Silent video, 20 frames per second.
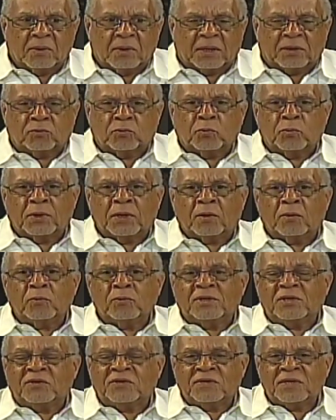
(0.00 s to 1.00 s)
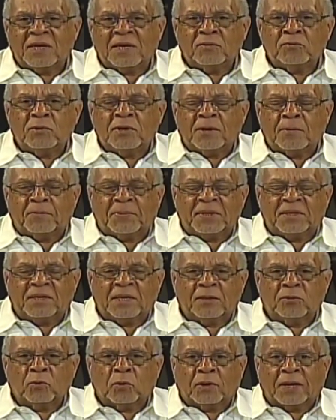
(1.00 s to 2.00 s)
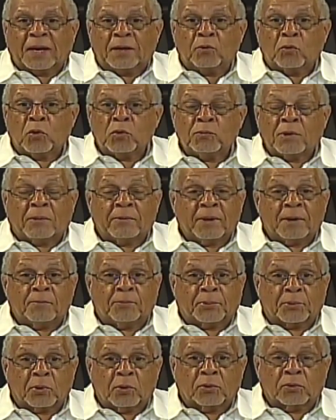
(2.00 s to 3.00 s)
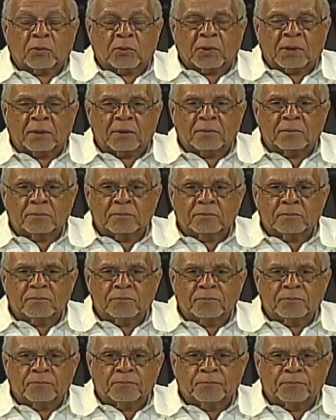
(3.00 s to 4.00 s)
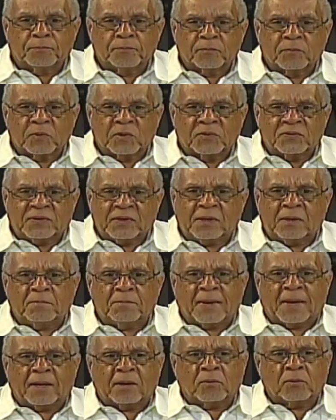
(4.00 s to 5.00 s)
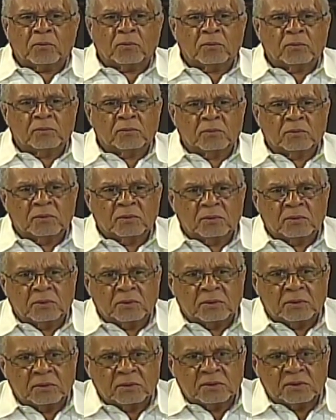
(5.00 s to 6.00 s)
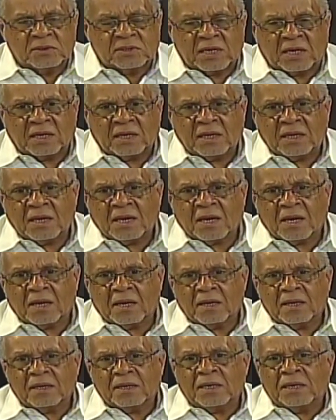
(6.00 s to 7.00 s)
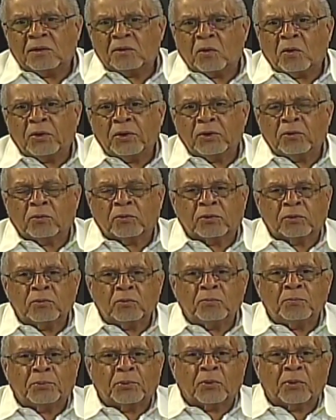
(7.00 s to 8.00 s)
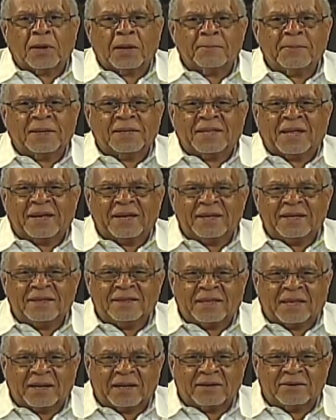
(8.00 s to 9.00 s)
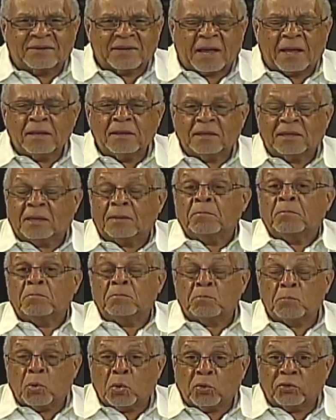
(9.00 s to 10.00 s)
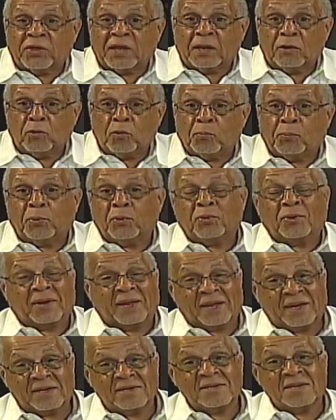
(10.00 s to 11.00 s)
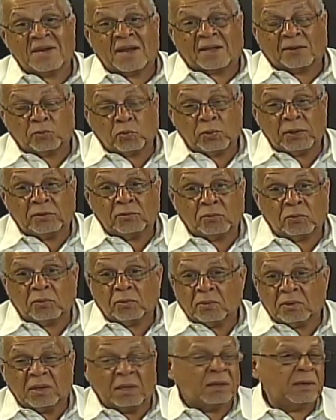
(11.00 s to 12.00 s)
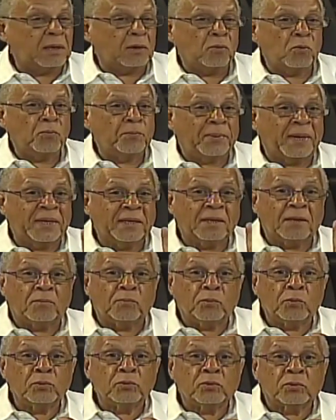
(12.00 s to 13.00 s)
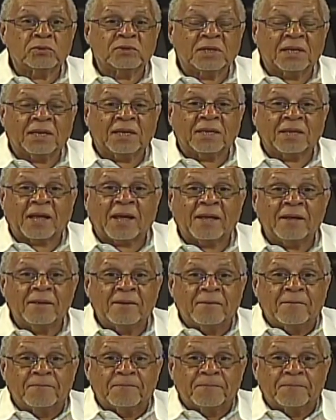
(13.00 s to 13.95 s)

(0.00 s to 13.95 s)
estuvieron diciendo y repitiendo que no iba a haber prórroga. Sin embargo, sería ilógico que un programa tan interesante, modelo porque es gratuito y en ningún país del mundo se le da